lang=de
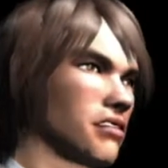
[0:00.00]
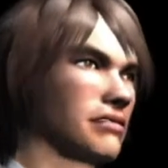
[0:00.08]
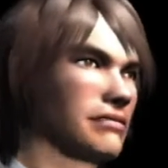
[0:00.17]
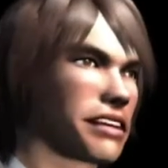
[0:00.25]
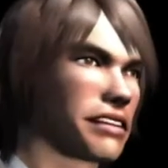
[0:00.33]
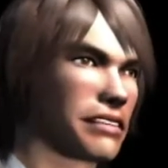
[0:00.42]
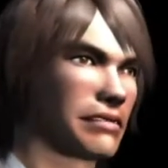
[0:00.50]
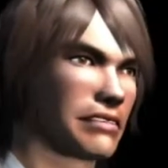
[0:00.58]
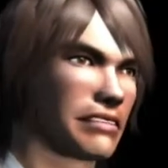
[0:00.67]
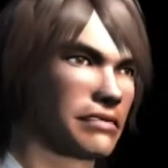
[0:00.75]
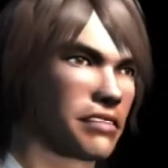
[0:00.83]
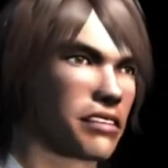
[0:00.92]
Ursache,
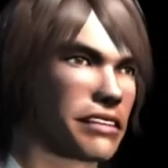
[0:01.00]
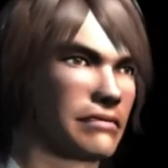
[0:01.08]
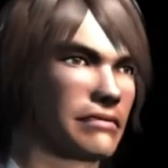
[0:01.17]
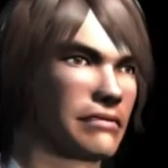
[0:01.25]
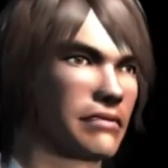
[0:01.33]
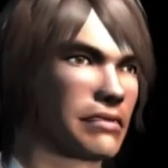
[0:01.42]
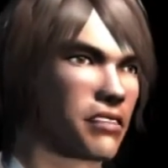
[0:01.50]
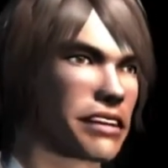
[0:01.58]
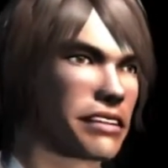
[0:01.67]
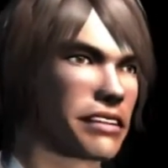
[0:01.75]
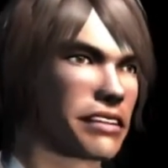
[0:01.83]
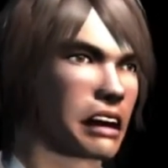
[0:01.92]
sondern nur
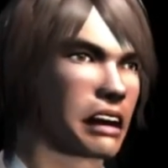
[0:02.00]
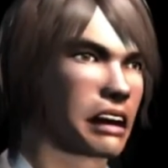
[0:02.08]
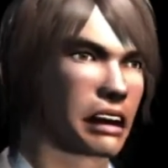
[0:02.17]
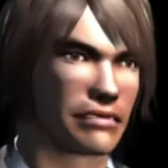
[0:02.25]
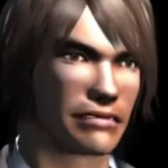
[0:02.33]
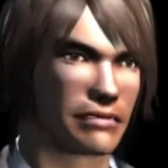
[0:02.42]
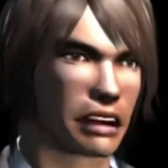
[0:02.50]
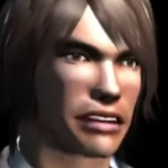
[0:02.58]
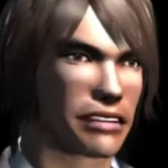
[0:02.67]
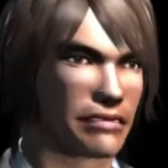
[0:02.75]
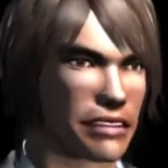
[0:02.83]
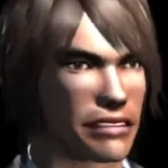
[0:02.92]
Begleiterscheinung
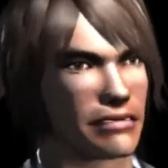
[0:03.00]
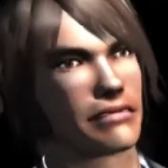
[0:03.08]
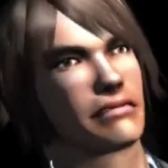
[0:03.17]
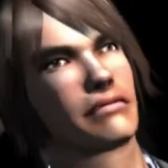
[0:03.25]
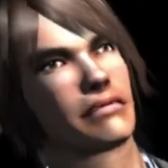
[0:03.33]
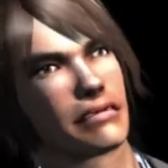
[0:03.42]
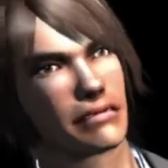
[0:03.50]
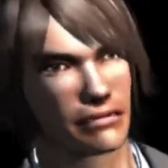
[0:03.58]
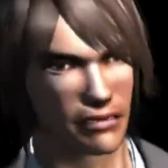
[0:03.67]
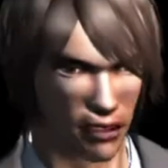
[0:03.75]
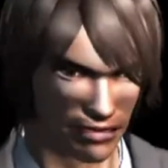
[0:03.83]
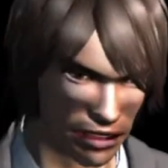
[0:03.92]
sein kann.
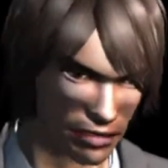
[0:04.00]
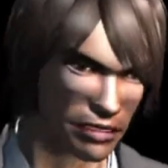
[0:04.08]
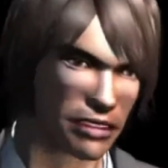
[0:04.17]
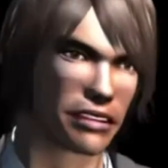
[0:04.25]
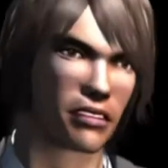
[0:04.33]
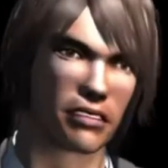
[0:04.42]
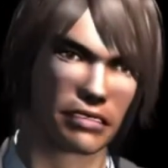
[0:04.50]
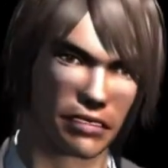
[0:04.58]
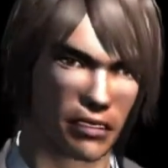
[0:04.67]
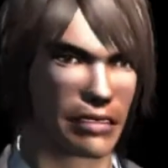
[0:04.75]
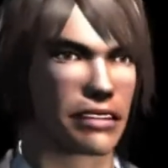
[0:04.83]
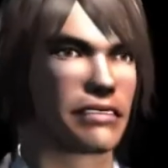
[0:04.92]
Und das ist die
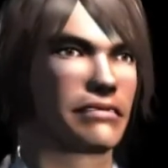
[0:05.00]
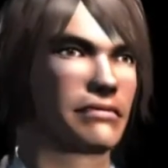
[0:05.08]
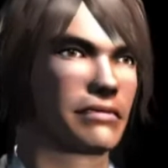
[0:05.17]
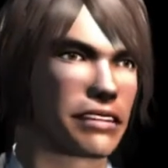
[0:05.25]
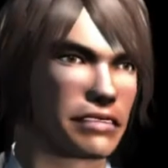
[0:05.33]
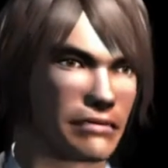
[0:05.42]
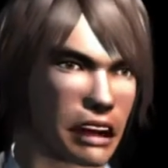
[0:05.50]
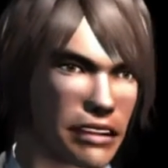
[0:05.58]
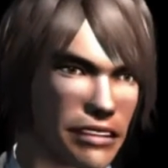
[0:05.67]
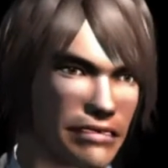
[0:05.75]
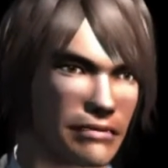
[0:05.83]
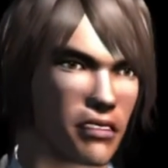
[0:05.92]
Illusion des
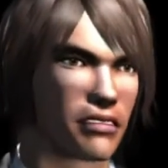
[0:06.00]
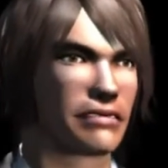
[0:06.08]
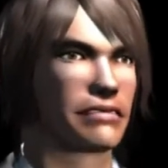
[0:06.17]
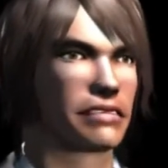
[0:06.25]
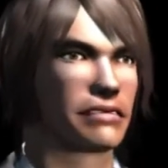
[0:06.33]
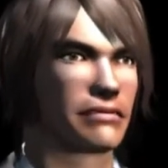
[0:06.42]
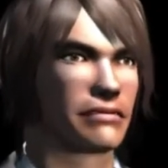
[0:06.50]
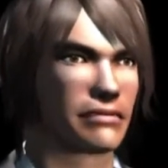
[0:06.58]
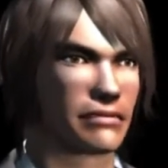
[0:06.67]
freien Willens.